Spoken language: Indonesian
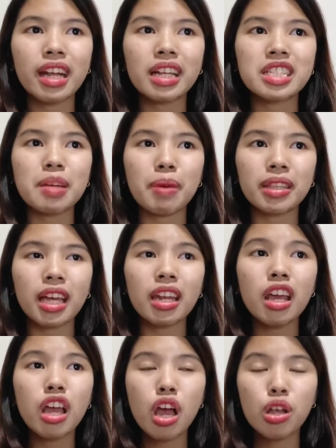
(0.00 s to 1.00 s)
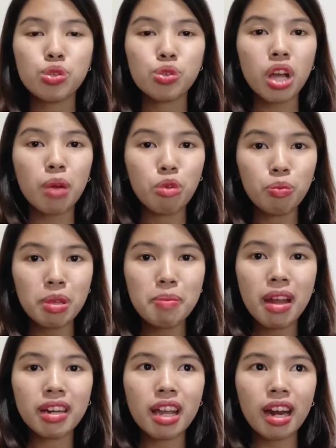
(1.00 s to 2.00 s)
Kecamatan Sukabumi,
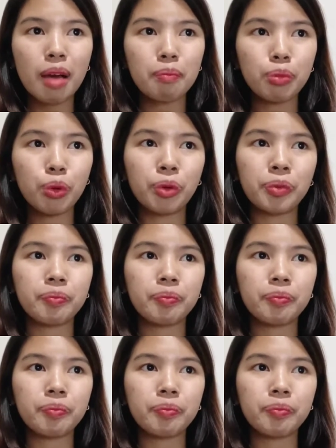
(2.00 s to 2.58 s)
Bandar Lampung.